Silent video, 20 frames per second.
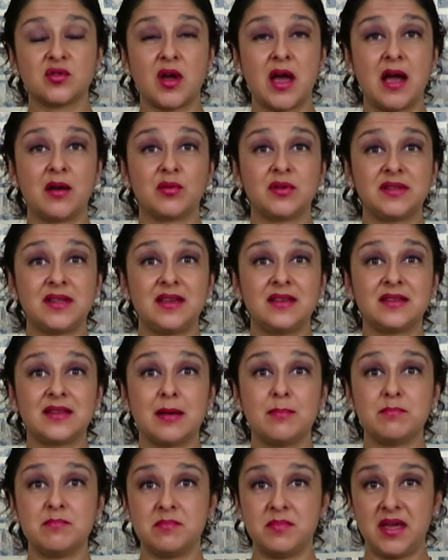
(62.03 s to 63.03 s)
Sua água tem que
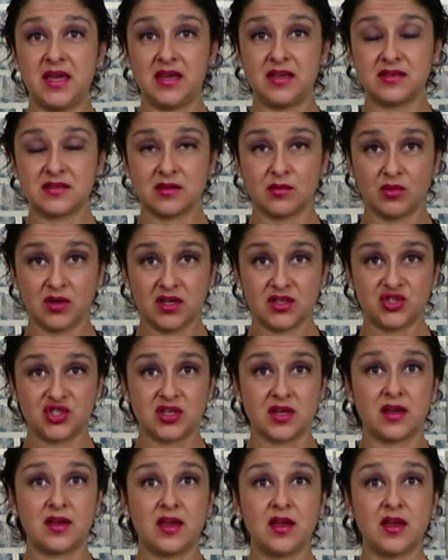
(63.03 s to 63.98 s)
estar tá bem salgadinha.